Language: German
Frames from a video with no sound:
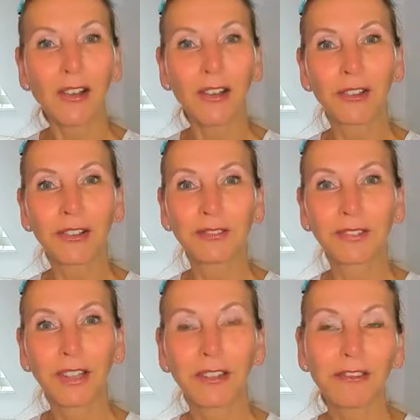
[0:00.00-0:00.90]
auch
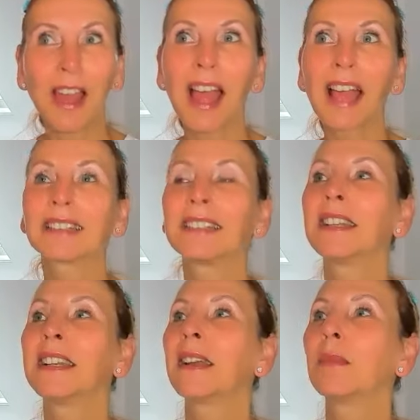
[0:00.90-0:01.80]

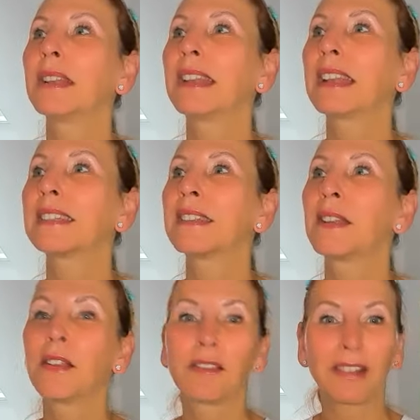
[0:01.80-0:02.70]
gefragt, habe
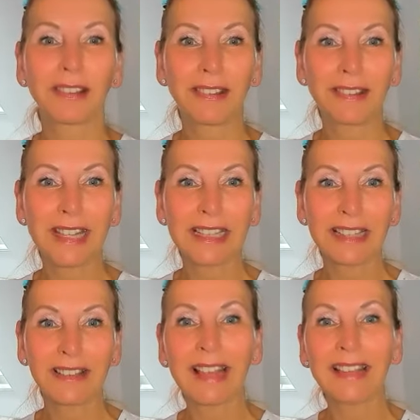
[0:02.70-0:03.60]
gedacht, was ist denn
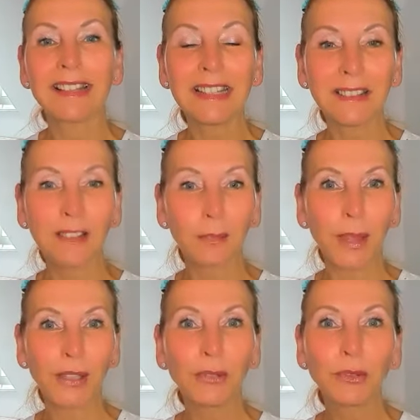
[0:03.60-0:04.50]
jetzt als nächstes
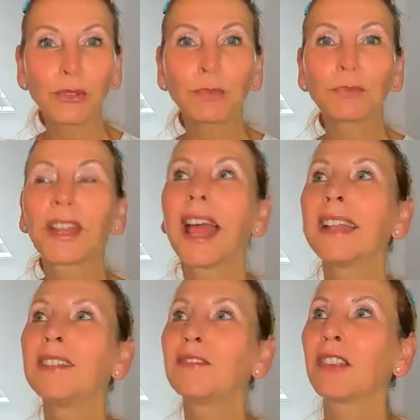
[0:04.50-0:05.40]
bei YouTube
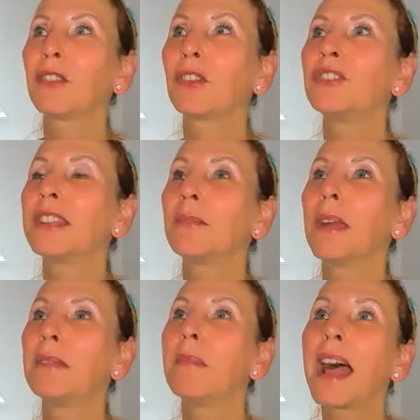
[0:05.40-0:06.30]
dran? Was soll ich
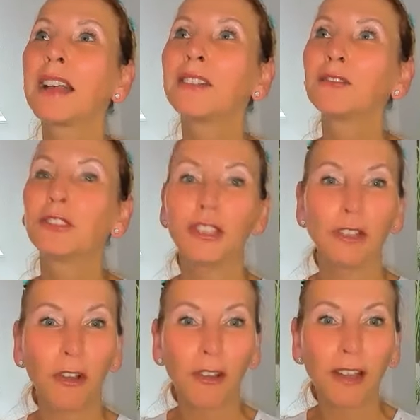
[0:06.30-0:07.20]
denn mal machen für
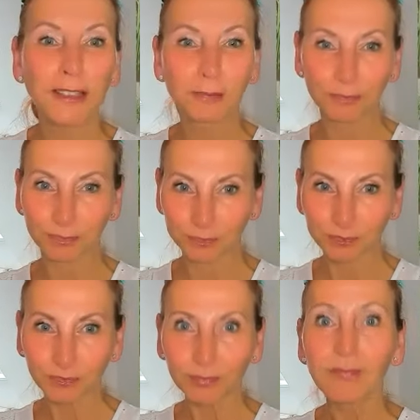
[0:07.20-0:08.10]
die Leute?
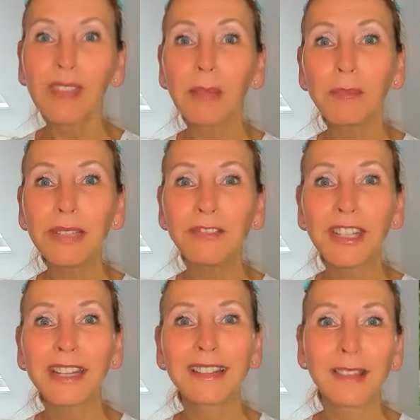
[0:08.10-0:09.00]

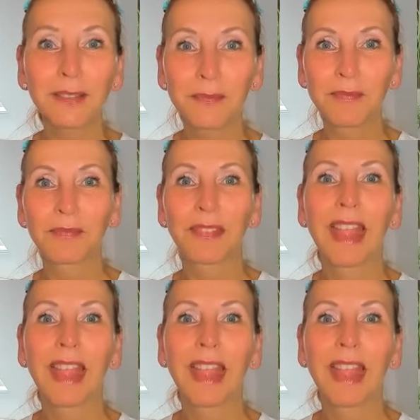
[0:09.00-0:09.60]
Bin wieder ins